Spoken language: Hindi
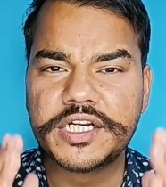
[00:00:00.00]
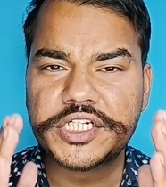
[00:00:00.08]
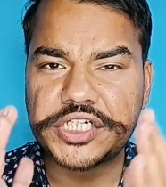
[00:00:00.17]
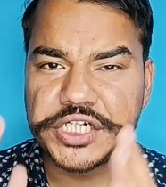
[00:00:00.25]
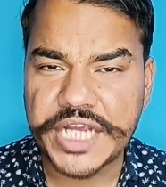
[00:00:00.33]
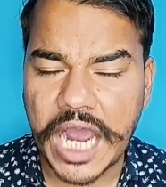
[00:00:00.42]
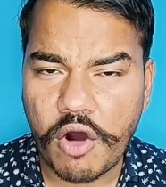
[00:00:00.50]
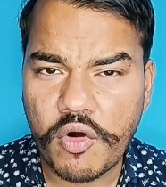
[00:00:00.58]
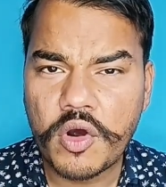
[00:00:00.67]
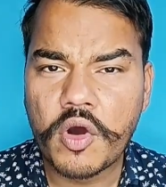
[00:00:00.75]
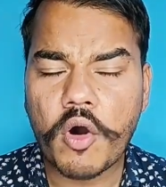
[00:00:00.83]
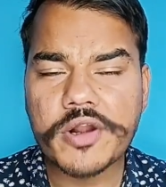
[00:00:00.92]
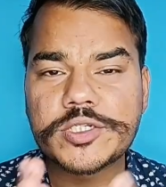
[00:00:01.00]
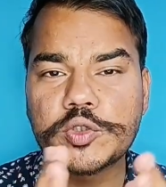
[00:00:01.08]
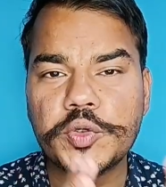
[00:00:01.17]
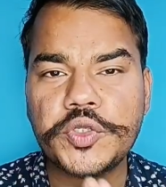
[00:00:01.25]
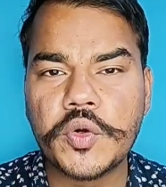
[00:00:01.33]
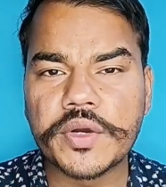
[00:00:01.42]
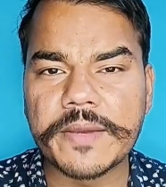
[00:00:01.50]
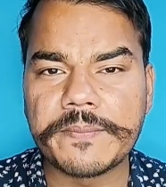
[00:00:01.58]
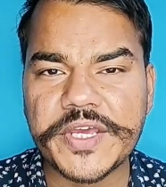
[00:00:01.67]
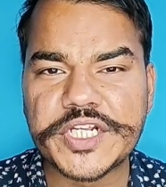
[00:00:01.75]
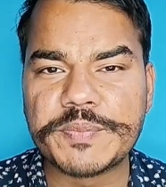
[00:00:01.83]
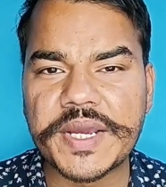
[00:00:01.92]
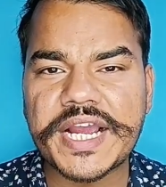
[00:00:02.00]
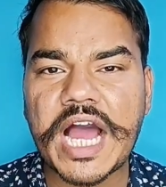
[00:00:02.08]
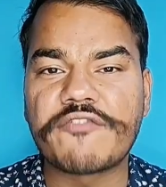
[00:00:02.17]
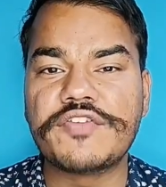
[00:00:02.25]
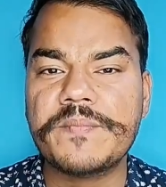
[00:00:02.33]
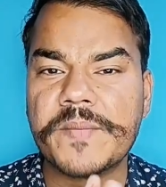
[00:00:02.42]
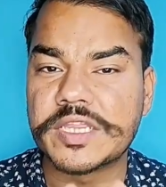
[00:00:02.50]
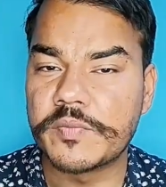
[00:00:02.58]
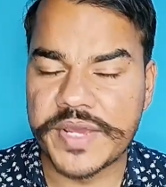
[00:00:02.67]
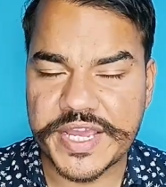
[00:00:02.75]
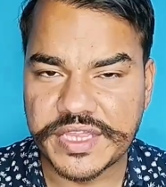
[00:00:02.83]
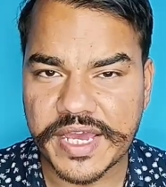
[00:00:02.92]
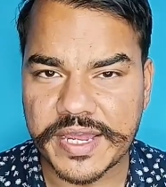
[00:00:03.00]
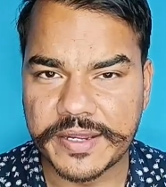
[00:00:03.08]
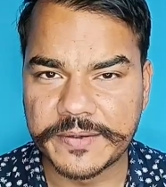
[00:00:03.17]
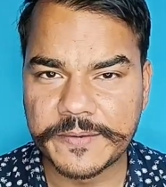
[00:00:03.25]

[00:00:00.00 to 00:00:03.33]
शियाओं और सुन्नियों के बीच में काफी मतभेद है